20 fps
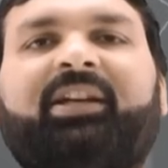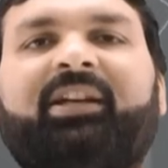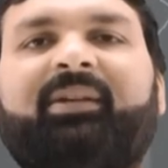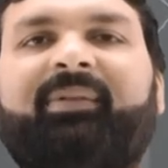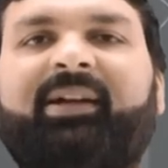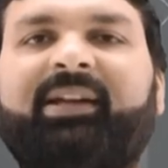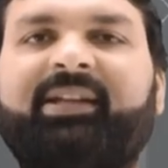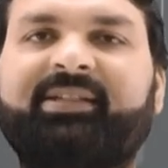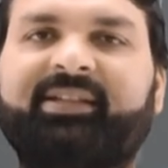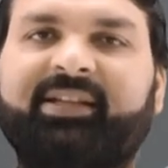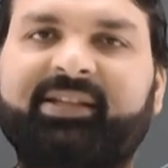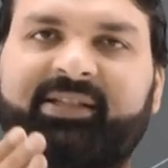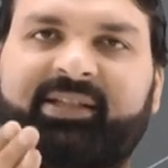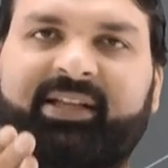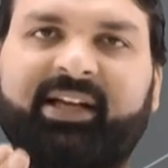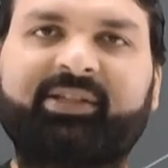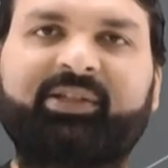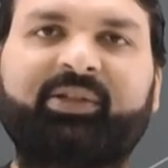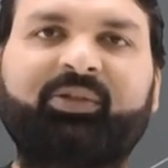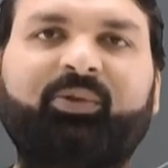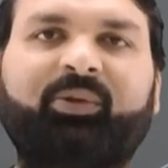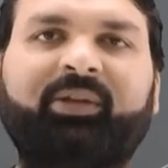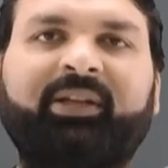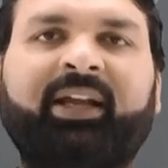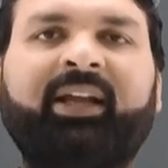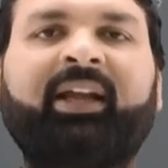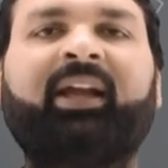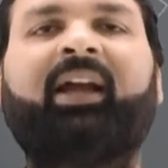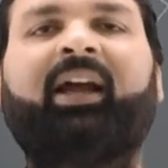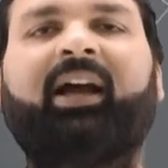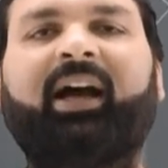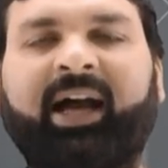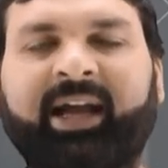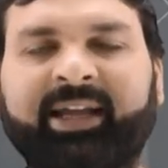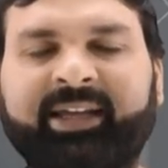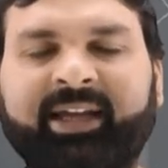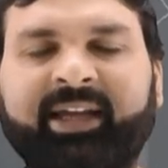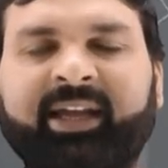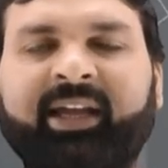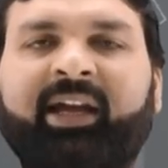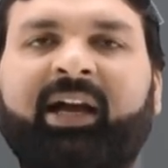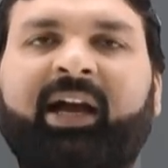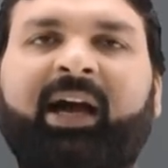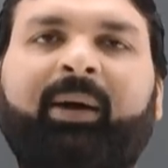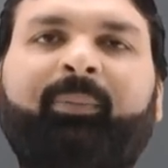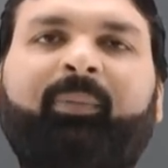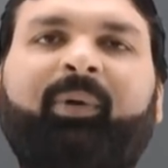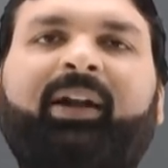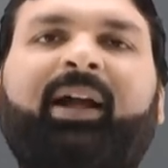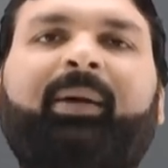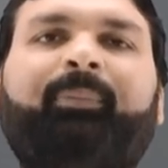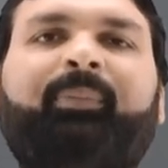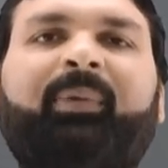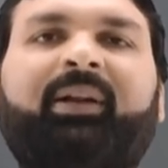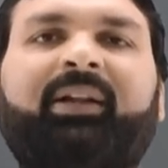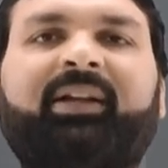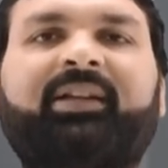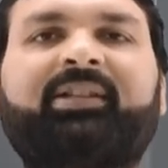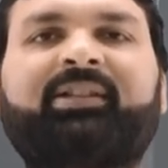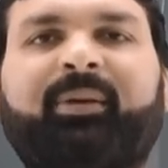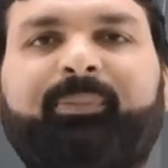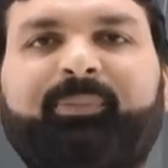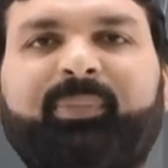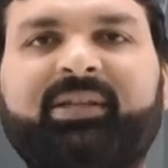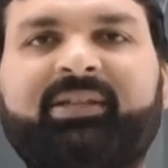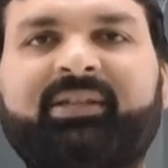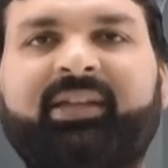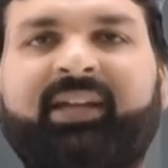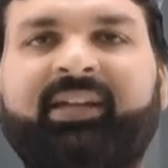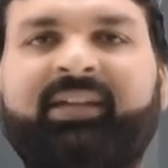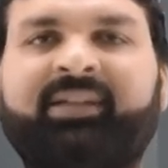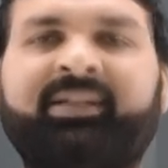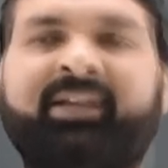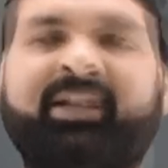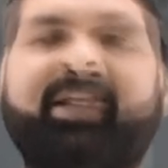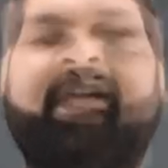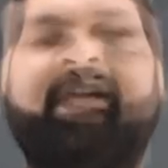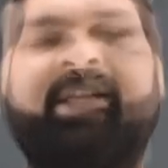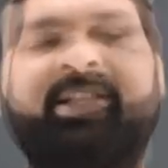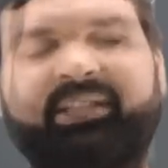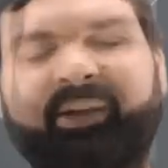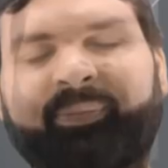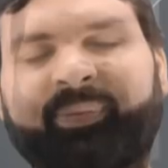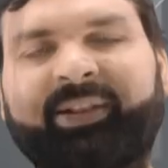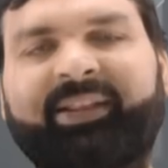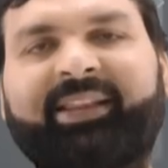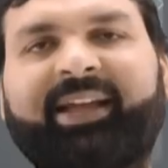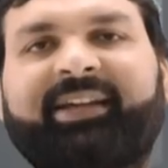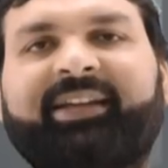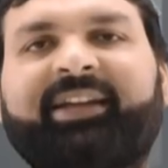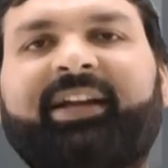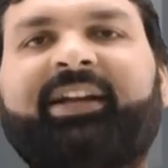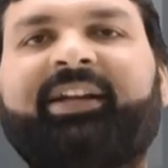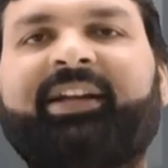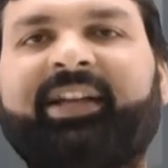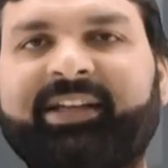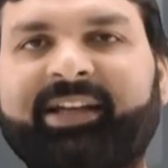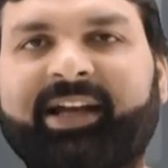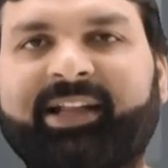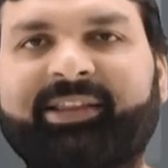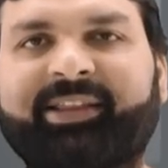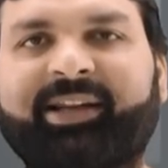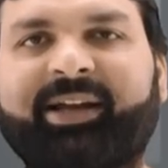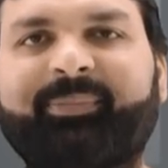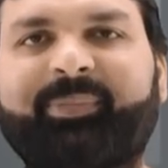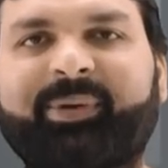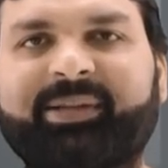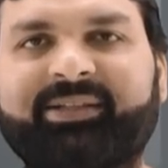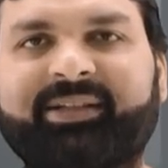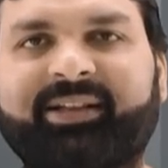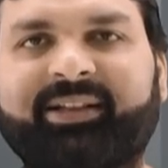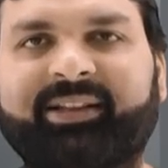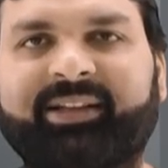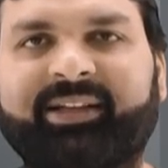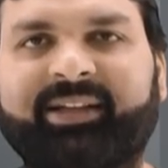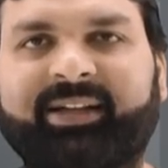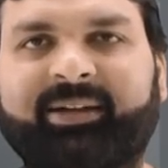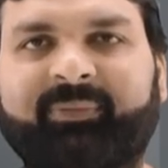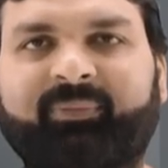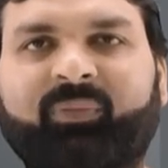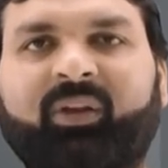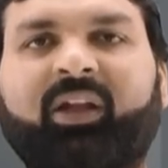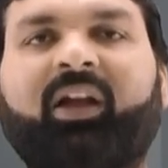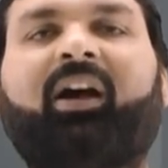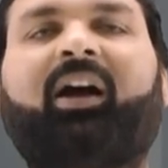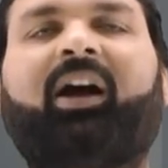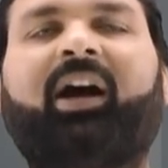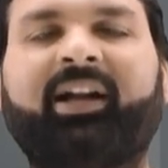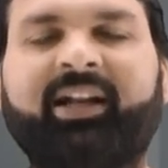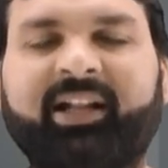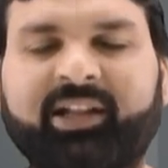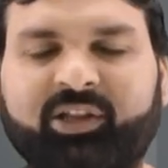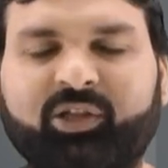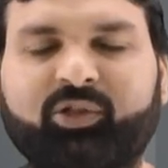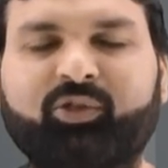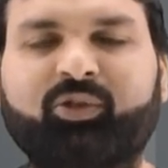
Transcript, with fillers: देने वाली संस्था से जुड़िए आइए हम और आप मिलकर 26 तारीख से सफलता की एक नई यात्रा पर चलते हैं अनंत